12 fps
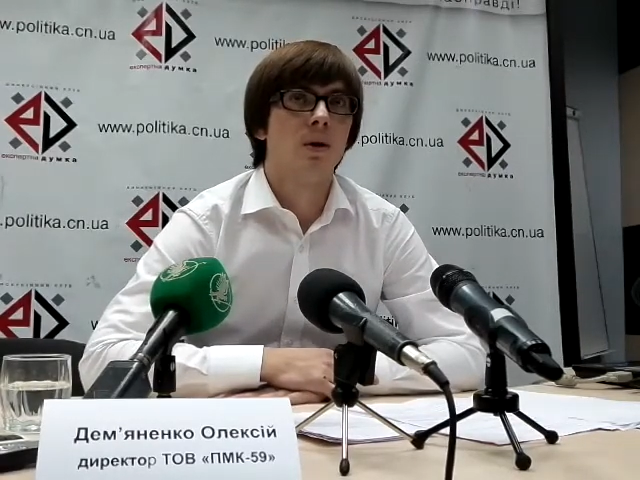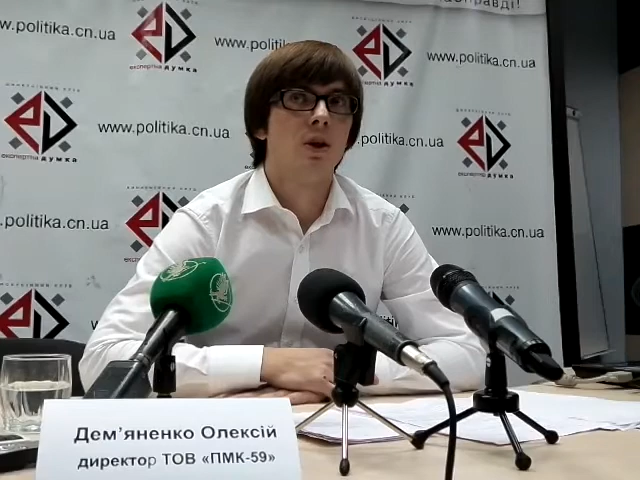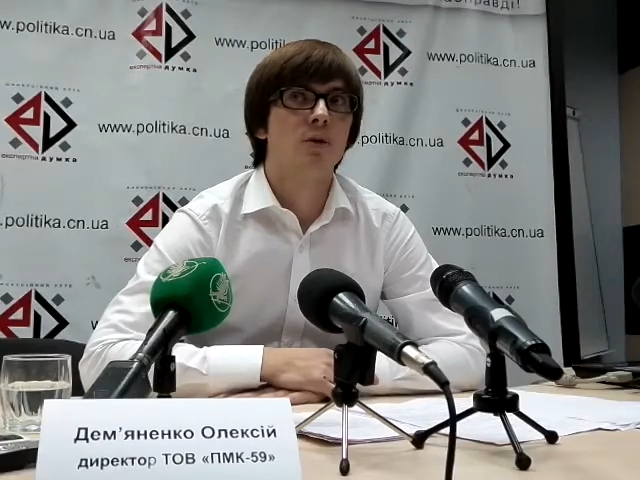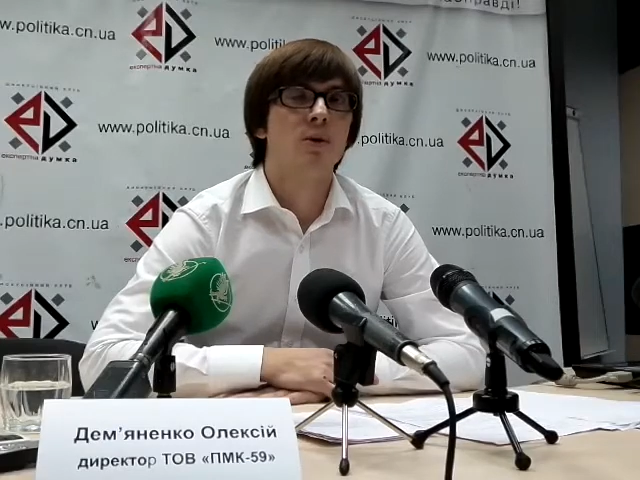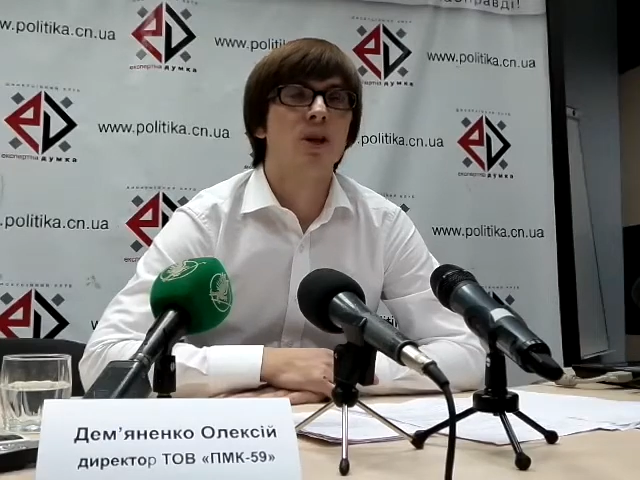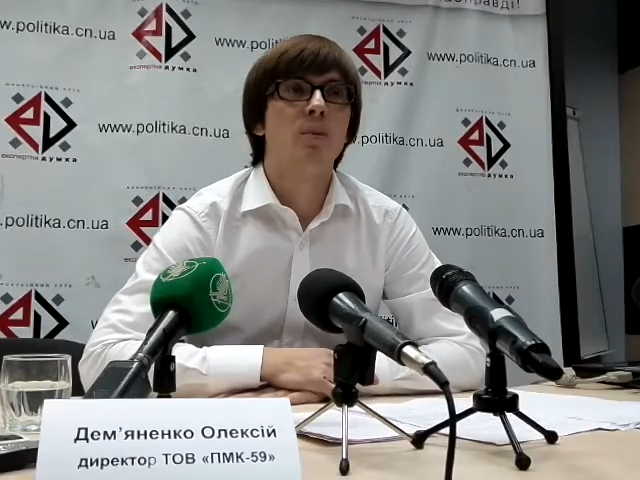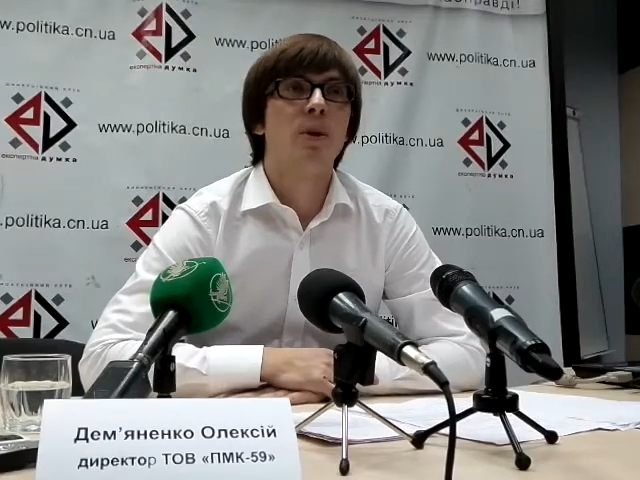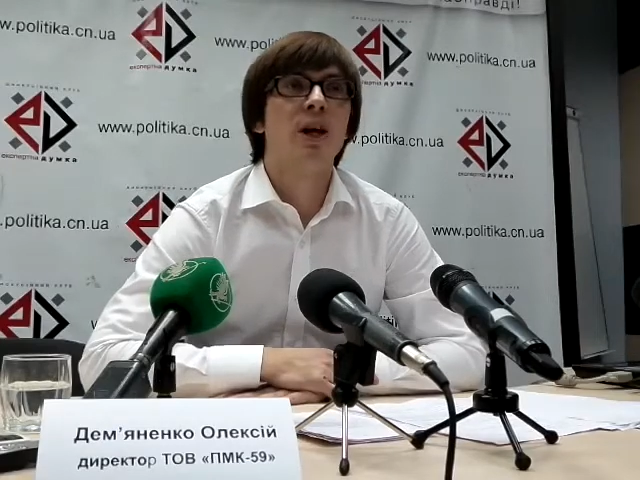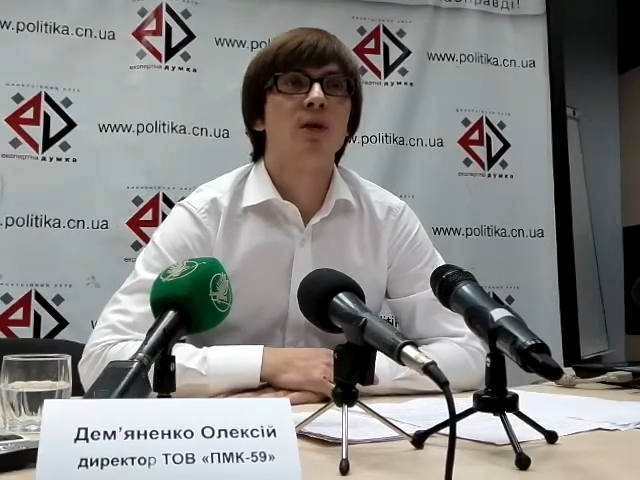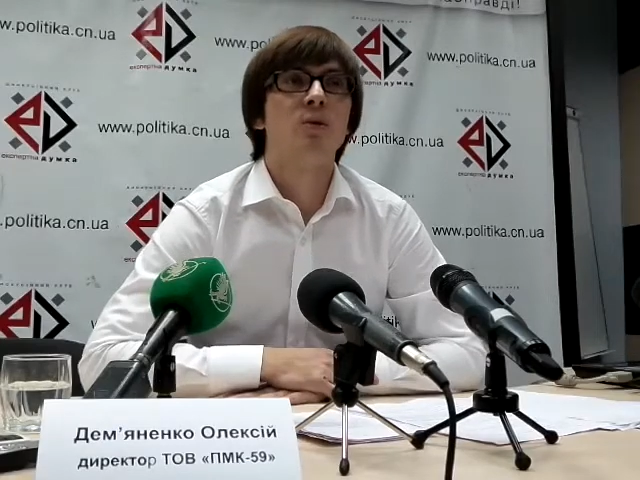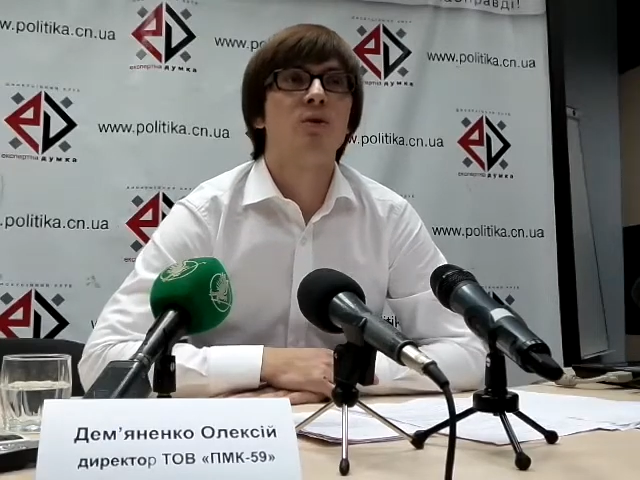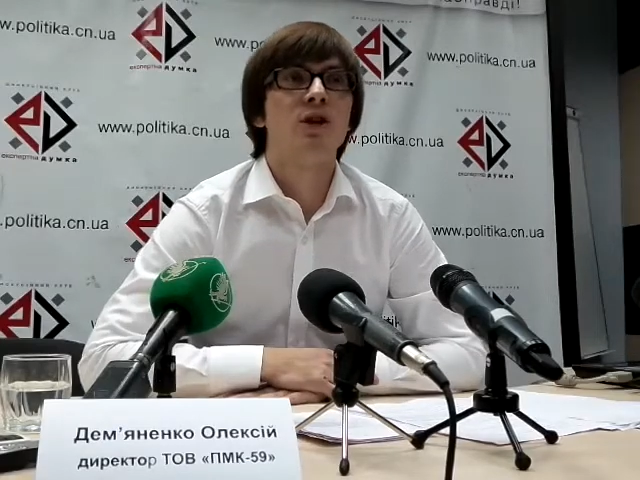Именно
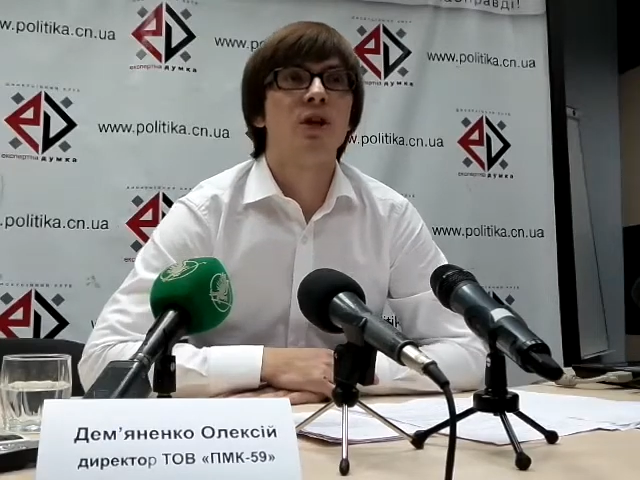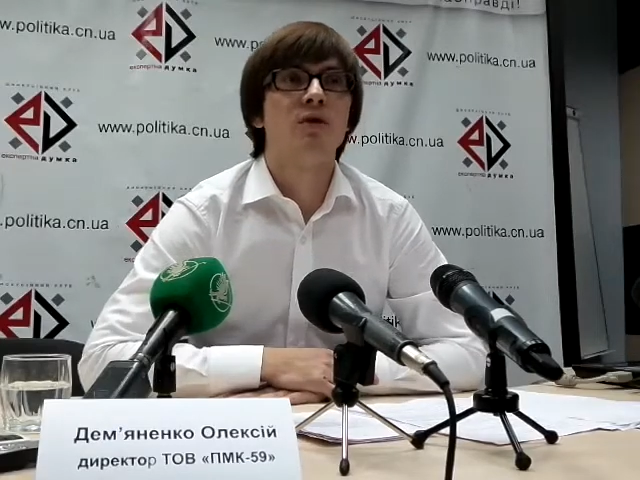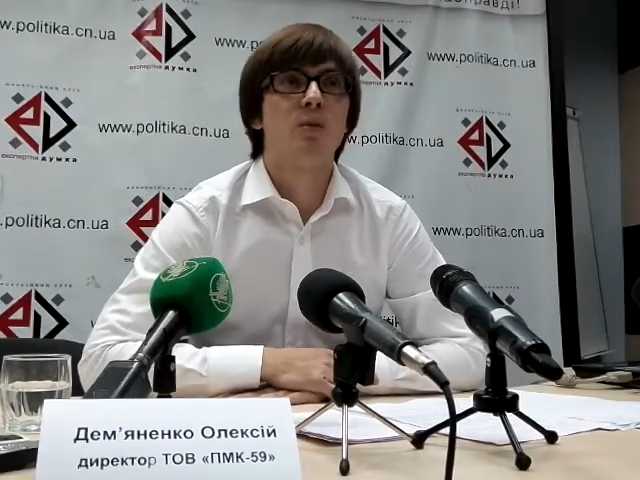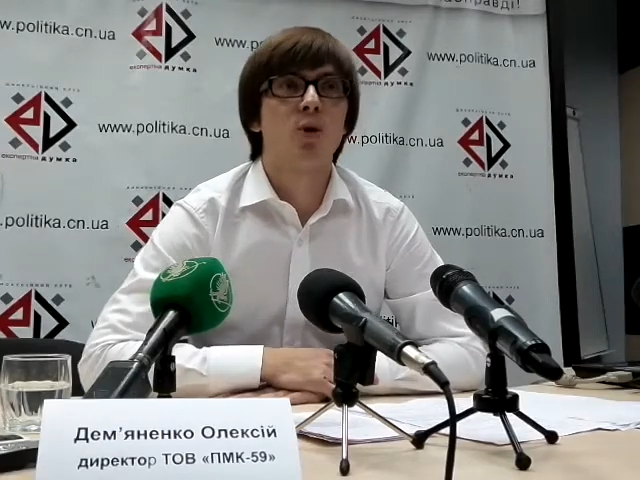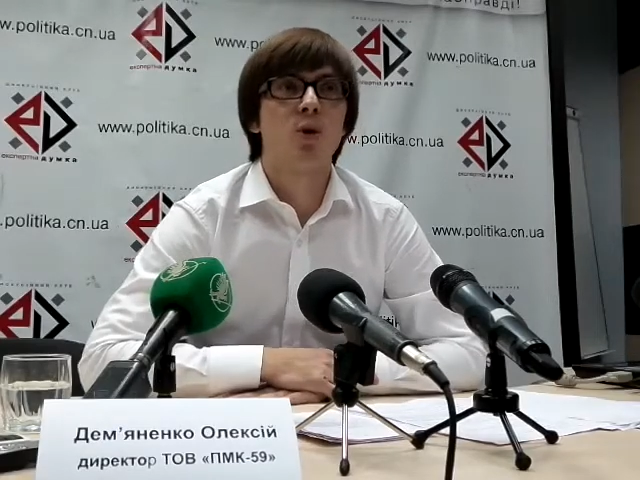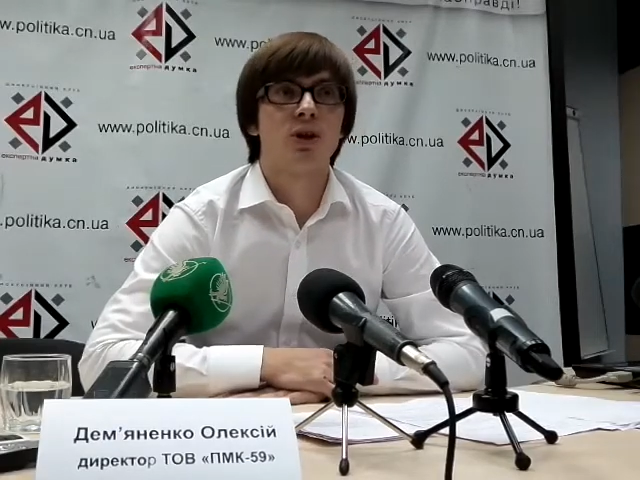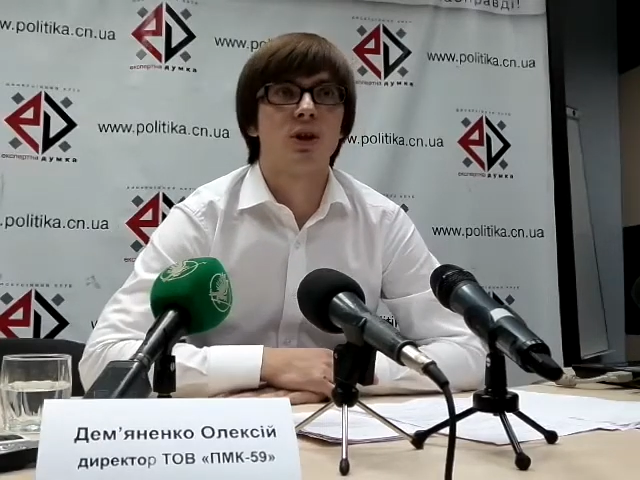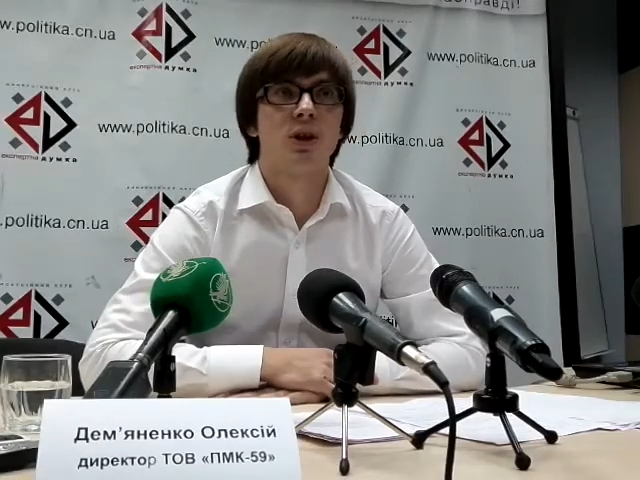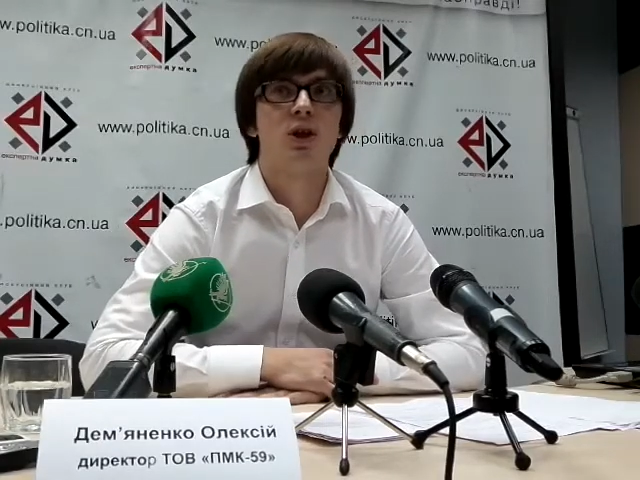поэтому все вопросы,